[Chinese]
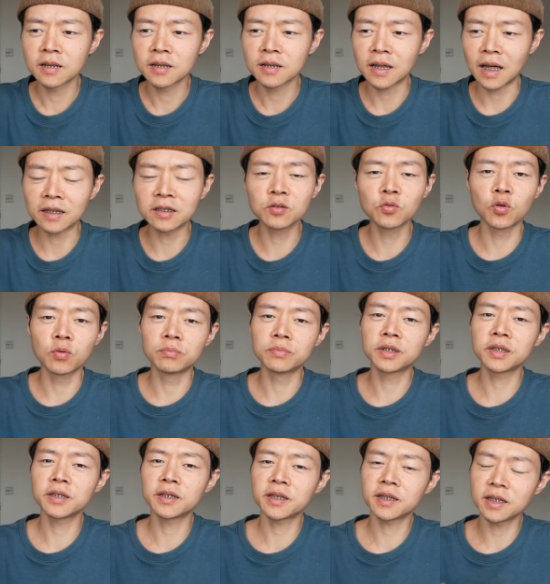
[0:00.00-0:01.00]
还是我们
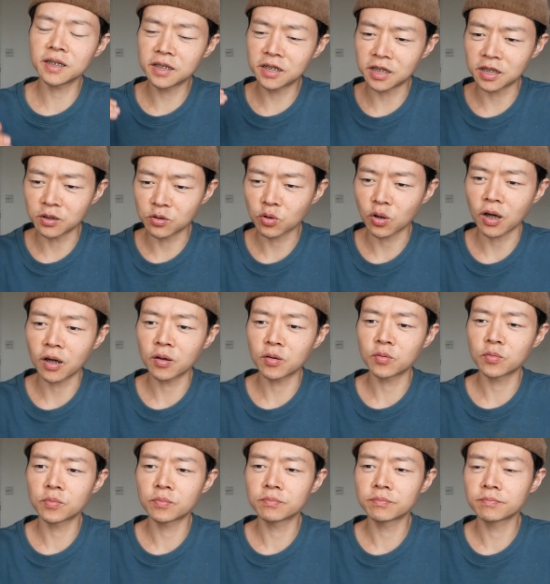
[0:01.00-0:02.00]
今天一起床，
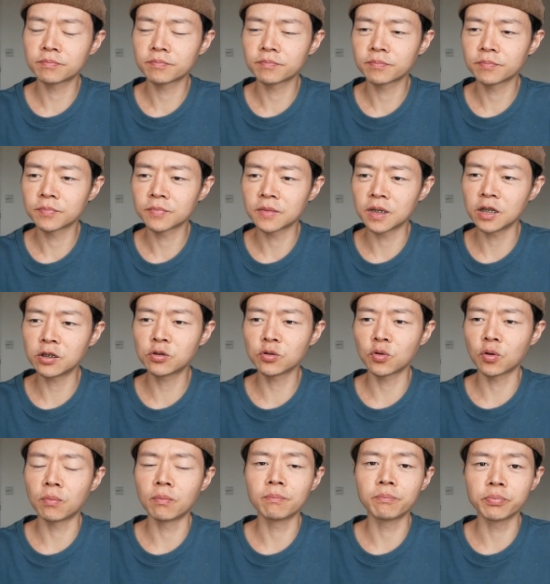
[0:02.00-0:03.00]
也许
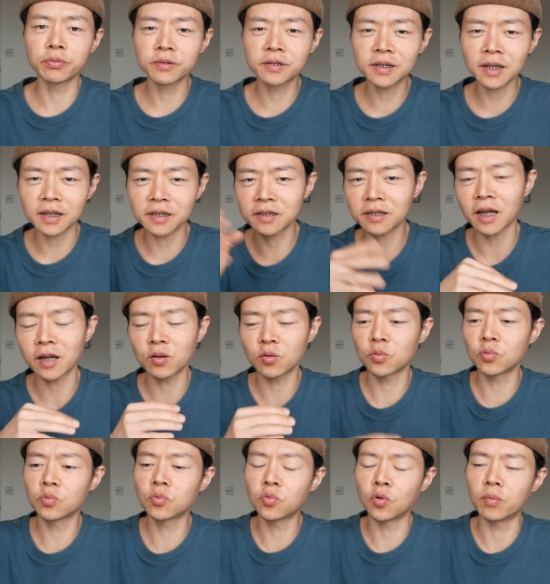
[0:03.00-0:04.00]
我们不再在
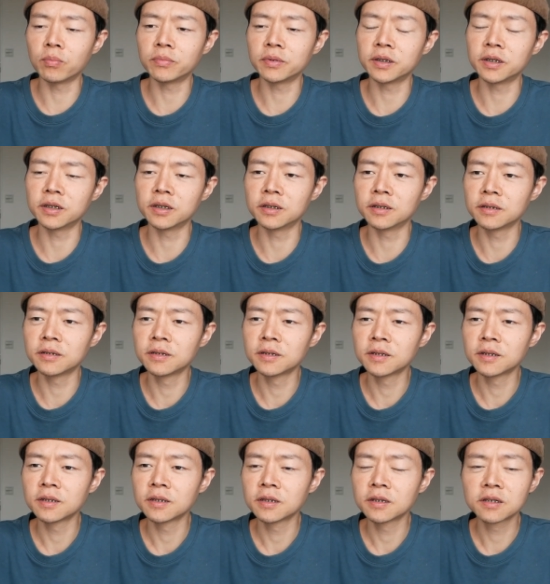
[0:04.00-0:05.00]
乎我们的
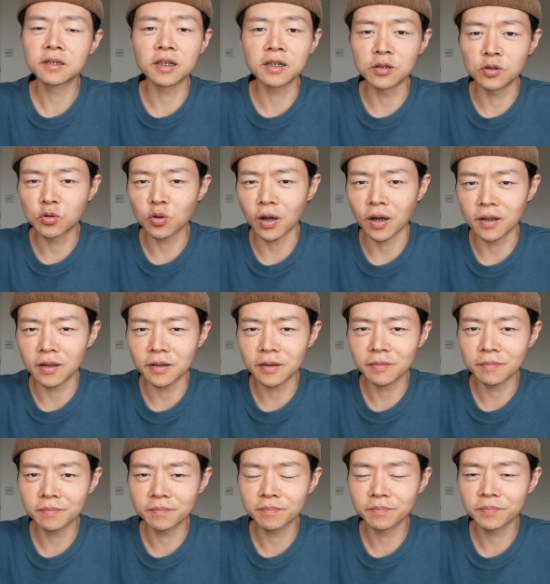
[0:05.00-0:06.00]
症状了，
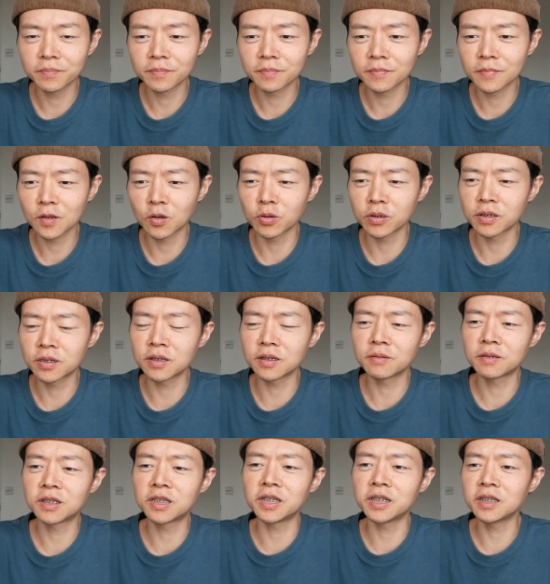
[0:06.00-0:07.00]
或者
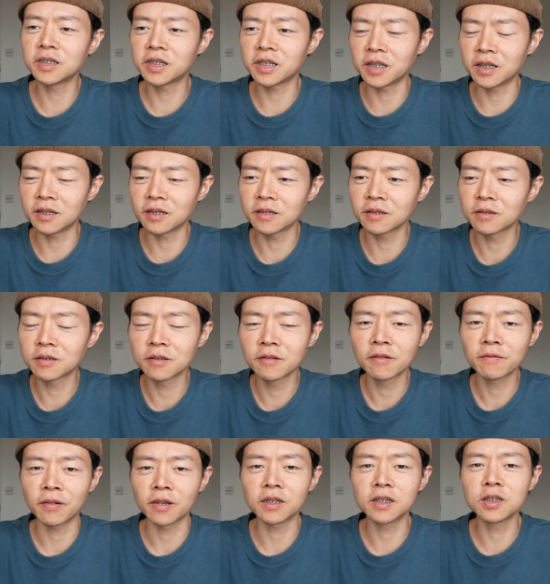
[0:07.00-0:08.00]
是心情了，
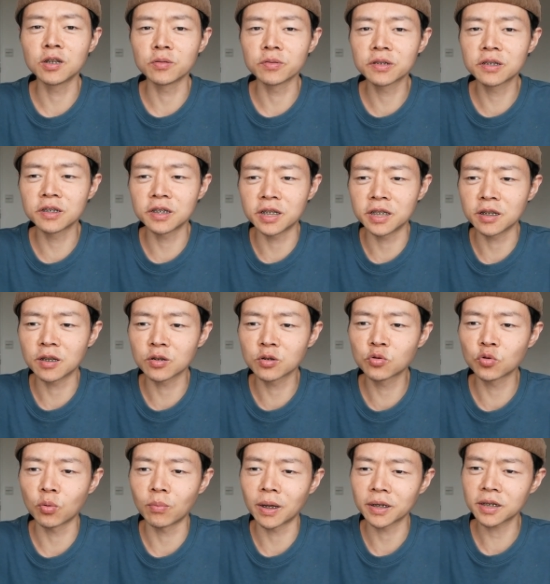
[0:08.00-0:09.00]
反正有事情要
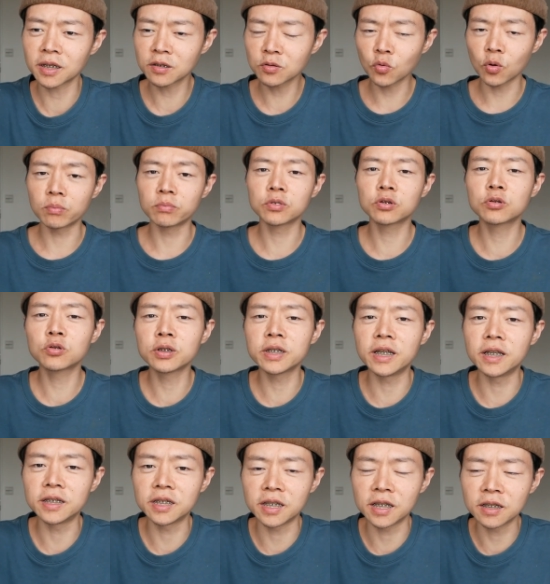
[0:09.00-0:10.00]
做嘛。但是我们
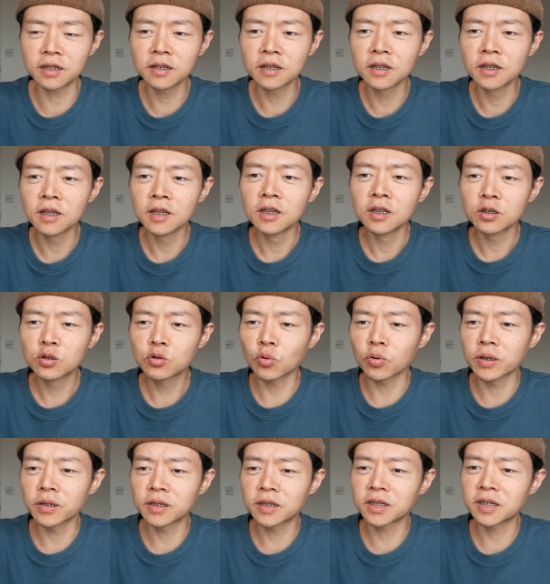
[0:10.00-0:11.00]
眼前
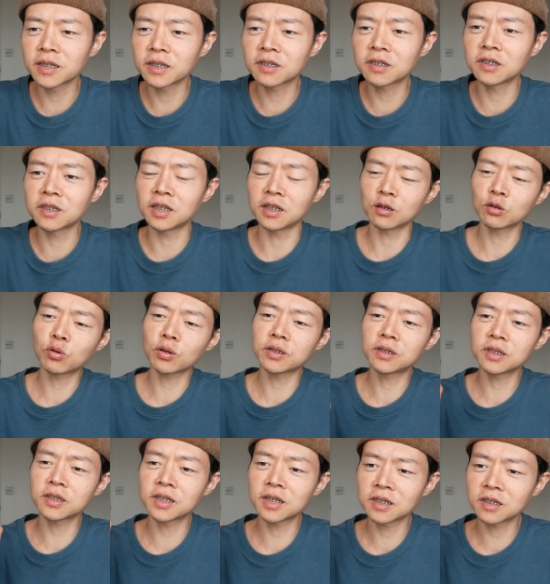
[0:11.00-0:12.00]
做的这些事情，对
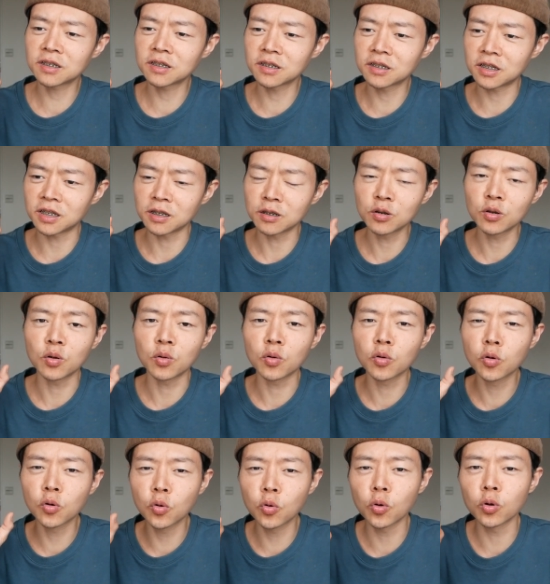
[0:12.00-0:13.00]
这些事情又有
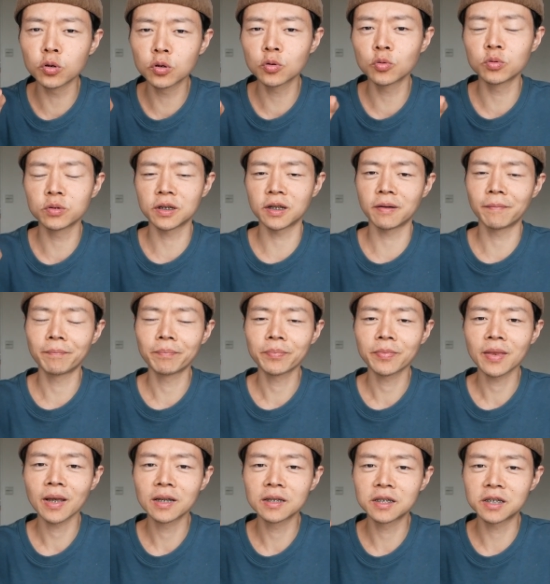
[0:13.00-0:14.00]
过度的
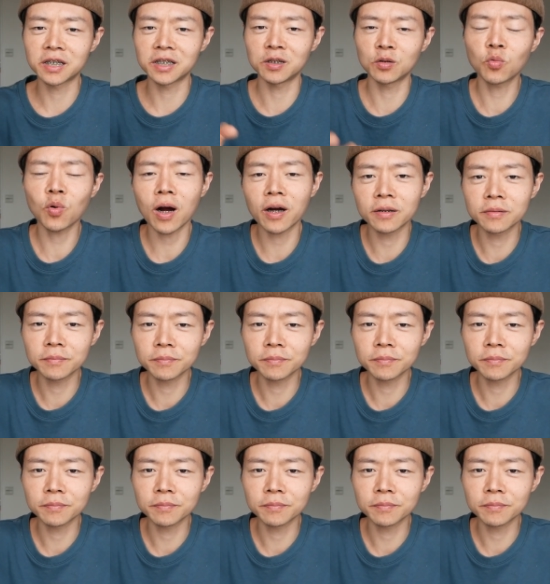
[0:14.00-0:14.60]
期望。